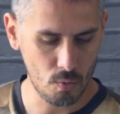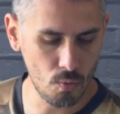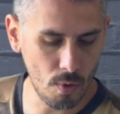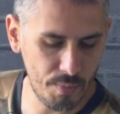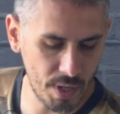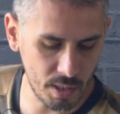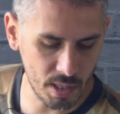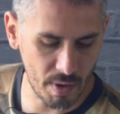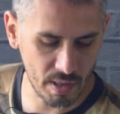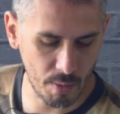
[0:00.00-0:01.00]
ou euh, bien
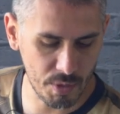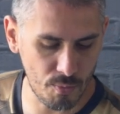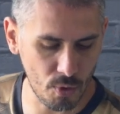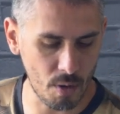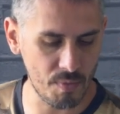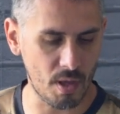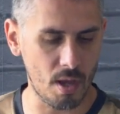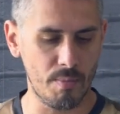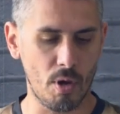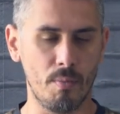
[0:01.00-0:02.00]
des masques un petit peu comme
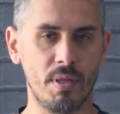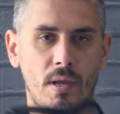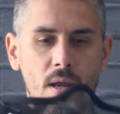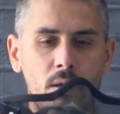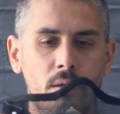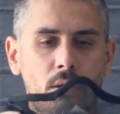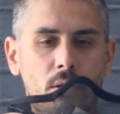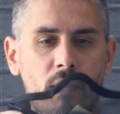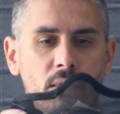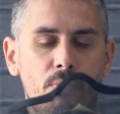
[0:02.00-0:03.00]
ça, mais en métal.
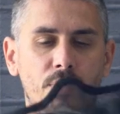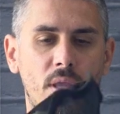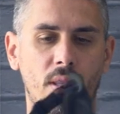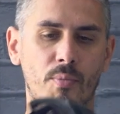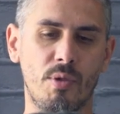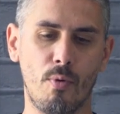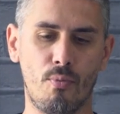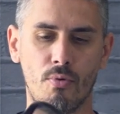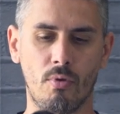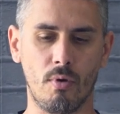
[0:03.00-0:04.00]
Alors ça, c'est peut-être un petit peu
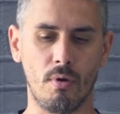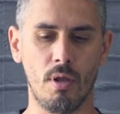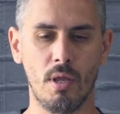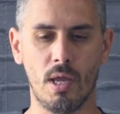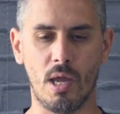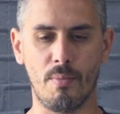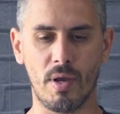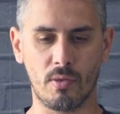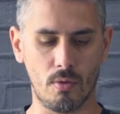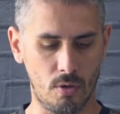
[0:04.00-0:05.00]
plus euh, un
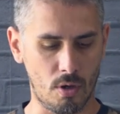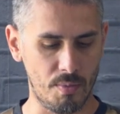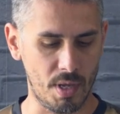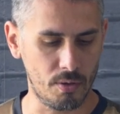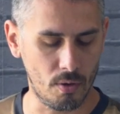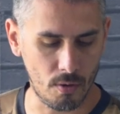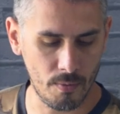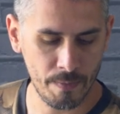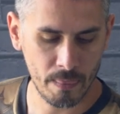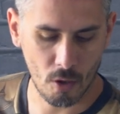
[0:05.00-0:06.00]
masque comme il y a dans,
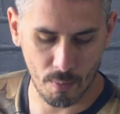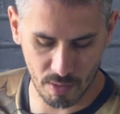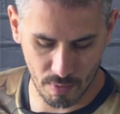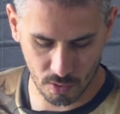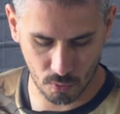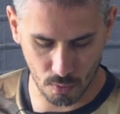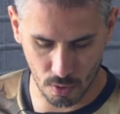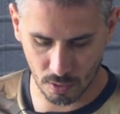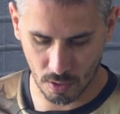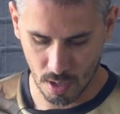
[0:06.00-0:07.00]
Mad Max ou
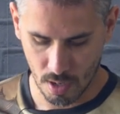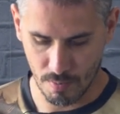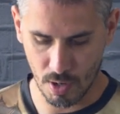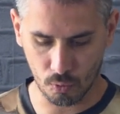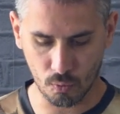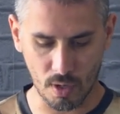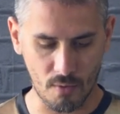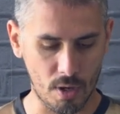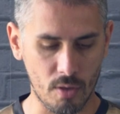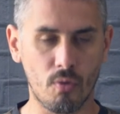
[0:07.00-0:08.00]
autre. Mais en tout cas,
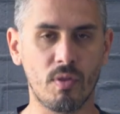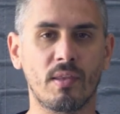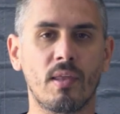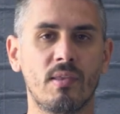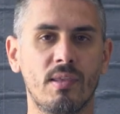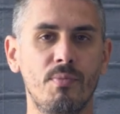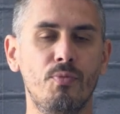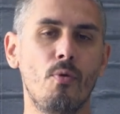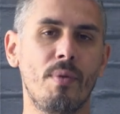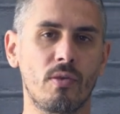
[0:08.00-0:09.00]
voilà, ce certain
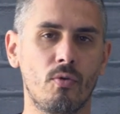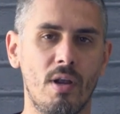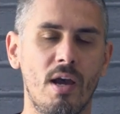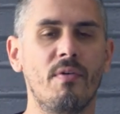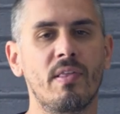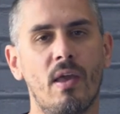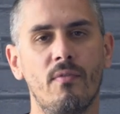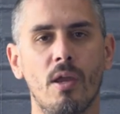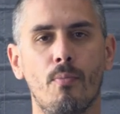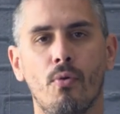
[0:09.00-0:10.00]
type de masque-là va
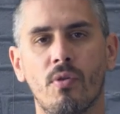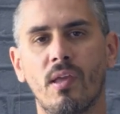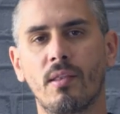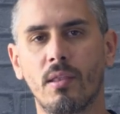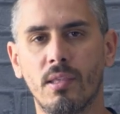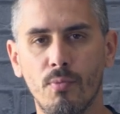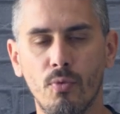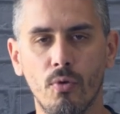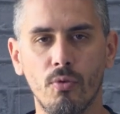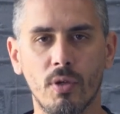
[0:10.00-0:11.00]
servir pour certains types
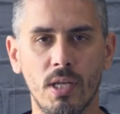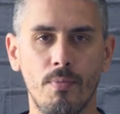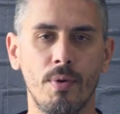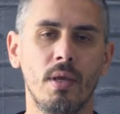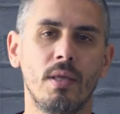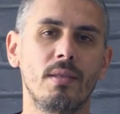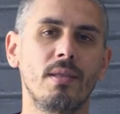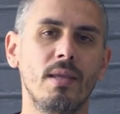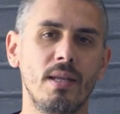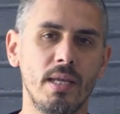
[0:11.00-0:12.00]
de, clips,
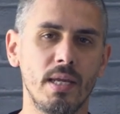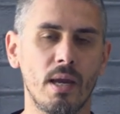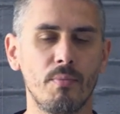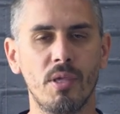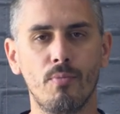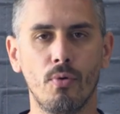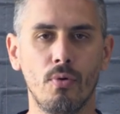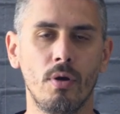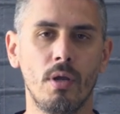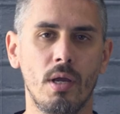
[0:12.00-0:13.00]
des délires un petit
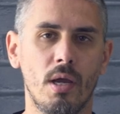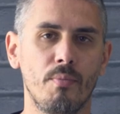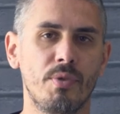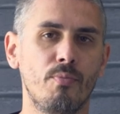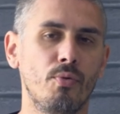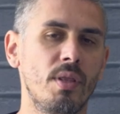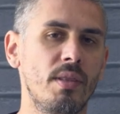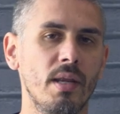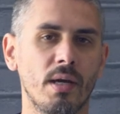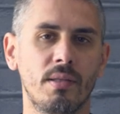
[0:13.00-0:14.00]
peu, un petit peu des
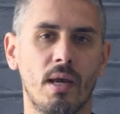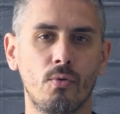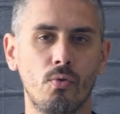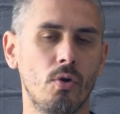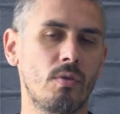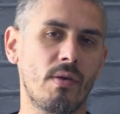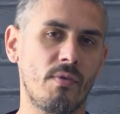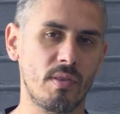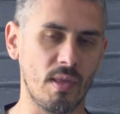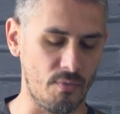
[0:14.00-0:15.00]
délires dark ou autre, ça
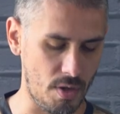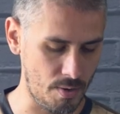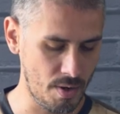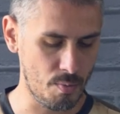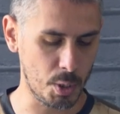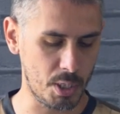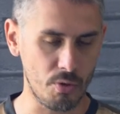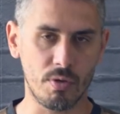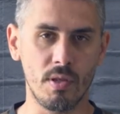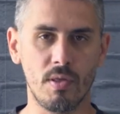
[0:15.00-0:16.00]
va te servir. Moi, je l'ai
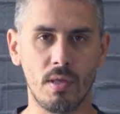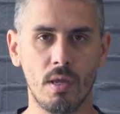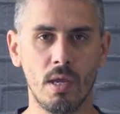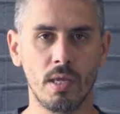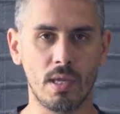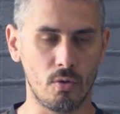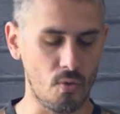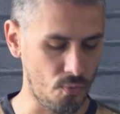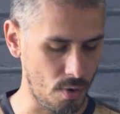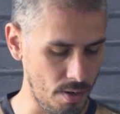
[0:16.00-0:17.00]
utilisé
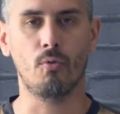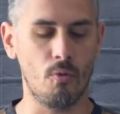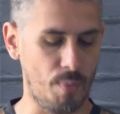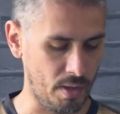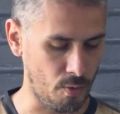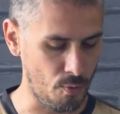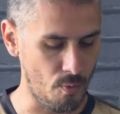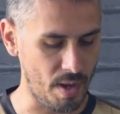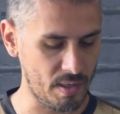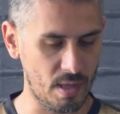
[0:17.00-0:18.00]
quelques fois. Donc, par exemple, le
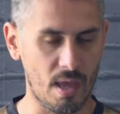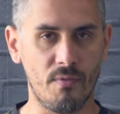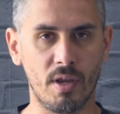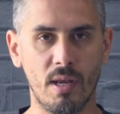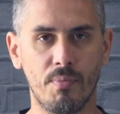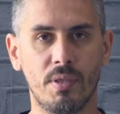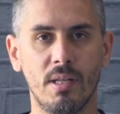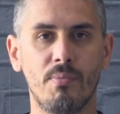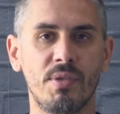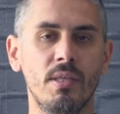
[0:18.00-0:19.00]
masque avec les,
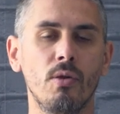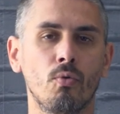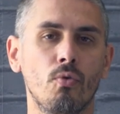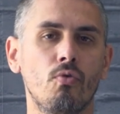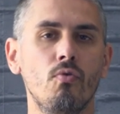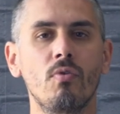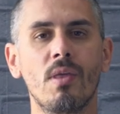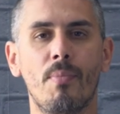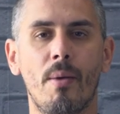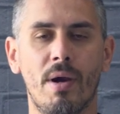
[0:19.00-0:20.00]
les petits néons dessus,
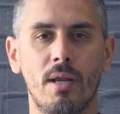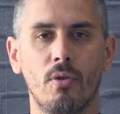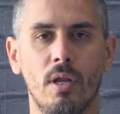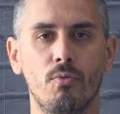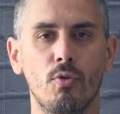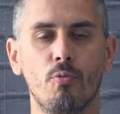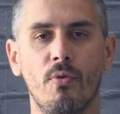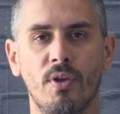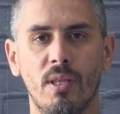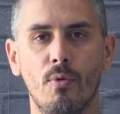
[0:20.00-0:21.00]
c'est pas mal. Dans la nuit, tu
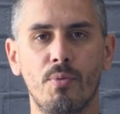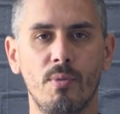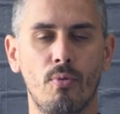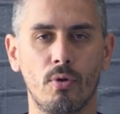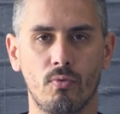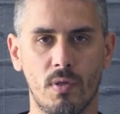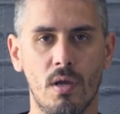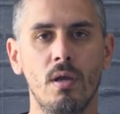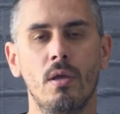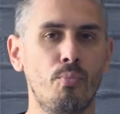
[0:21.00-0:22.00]
peux faire des beaux petits plans et tout
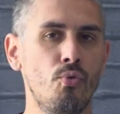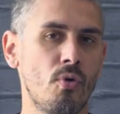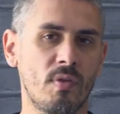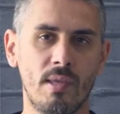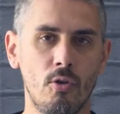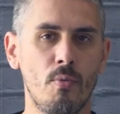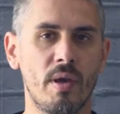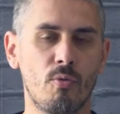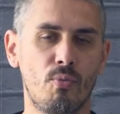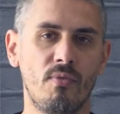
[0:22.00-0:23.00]
ça. Plusieurs styles de
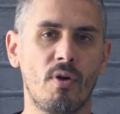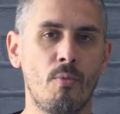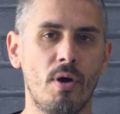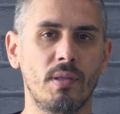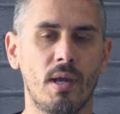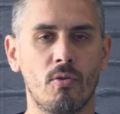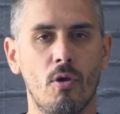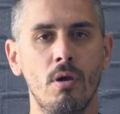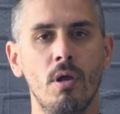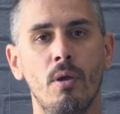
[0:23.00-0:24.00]
masques peuvent être vraiment
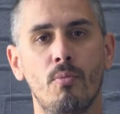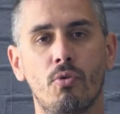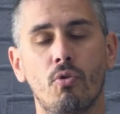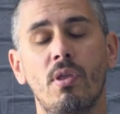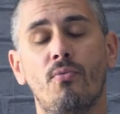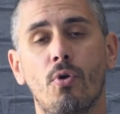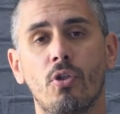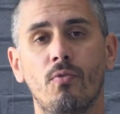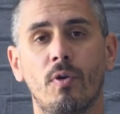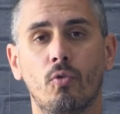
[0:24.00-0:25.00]
intéressants, puisque des fois,
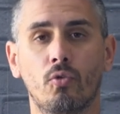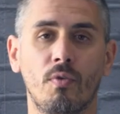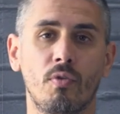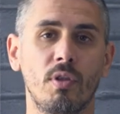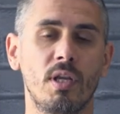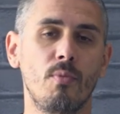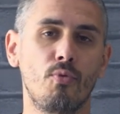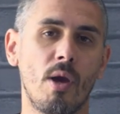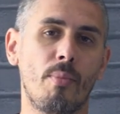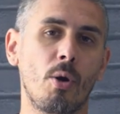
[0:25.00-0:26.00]
tu vas te retrouver sur des clips
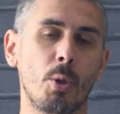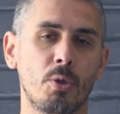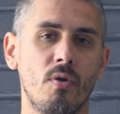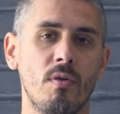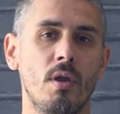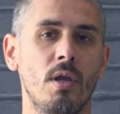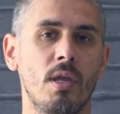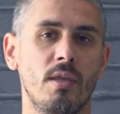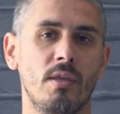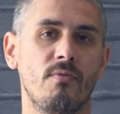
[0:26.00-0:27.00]
où il n'y a pas grand-chose
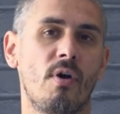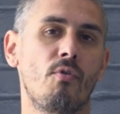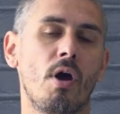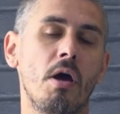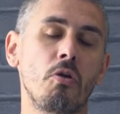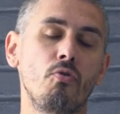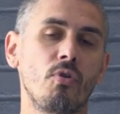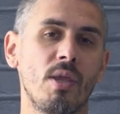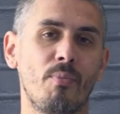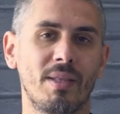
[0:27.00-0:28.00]
il va avoir un
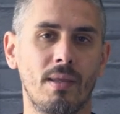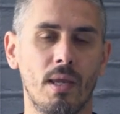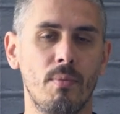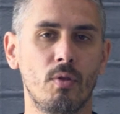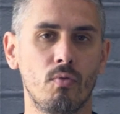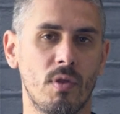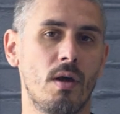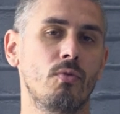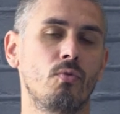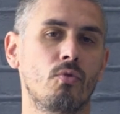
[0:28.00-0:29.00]
lieu qui est pas terrible et tout
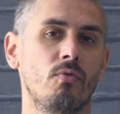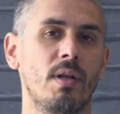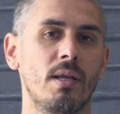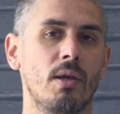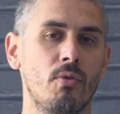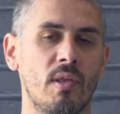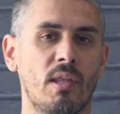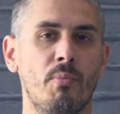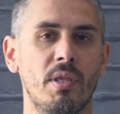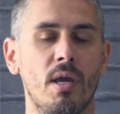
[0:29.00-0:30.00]
ça, donc tu vas l'écrire d'une
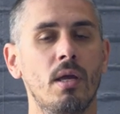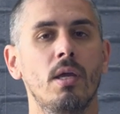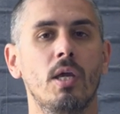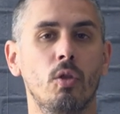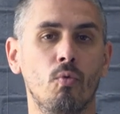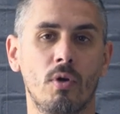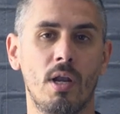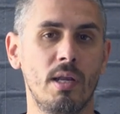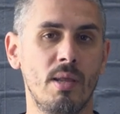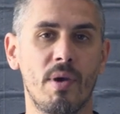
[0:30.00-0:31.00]
certaine manière. Et donc
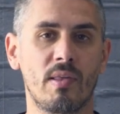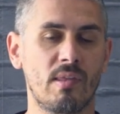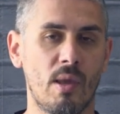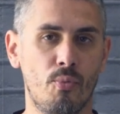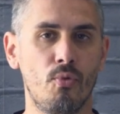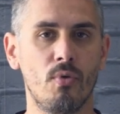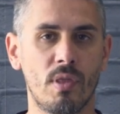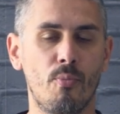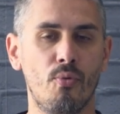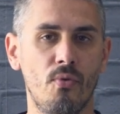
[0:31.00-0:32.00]
là, les masques, ça peut,
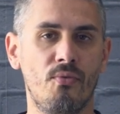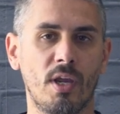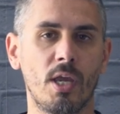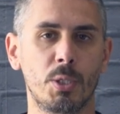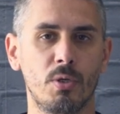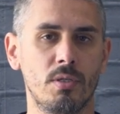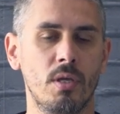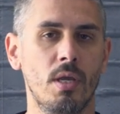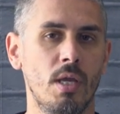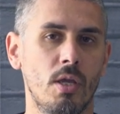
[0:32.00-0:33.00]
ça peut faire quelque chose,
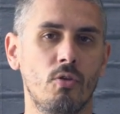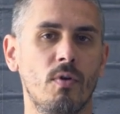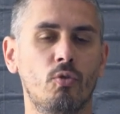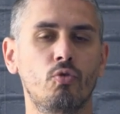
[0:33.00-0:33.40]
et tu vas